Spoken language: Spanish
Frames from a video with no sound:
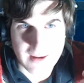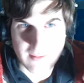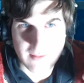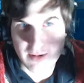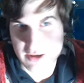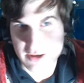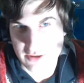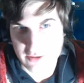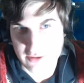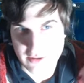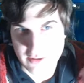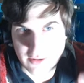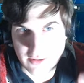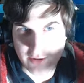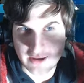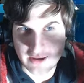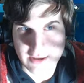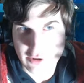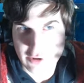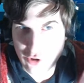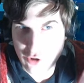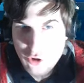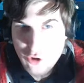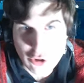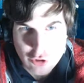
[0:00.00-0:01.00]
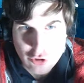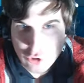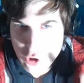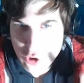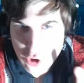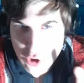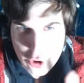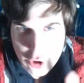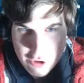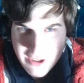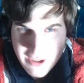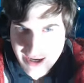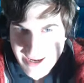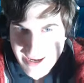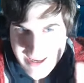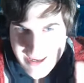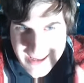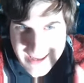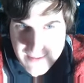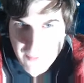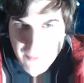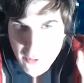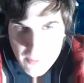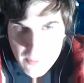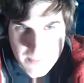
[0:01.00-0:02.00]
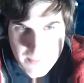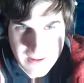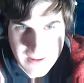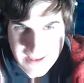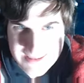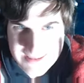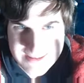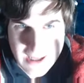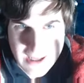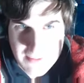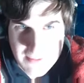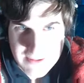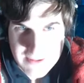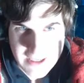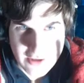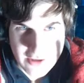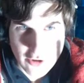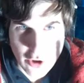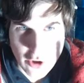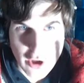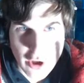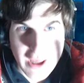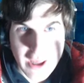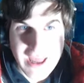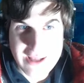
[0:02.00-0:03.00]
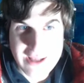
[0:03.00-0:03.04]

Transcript: bueno, los que, todos los teajes que vos ves, estás viendo,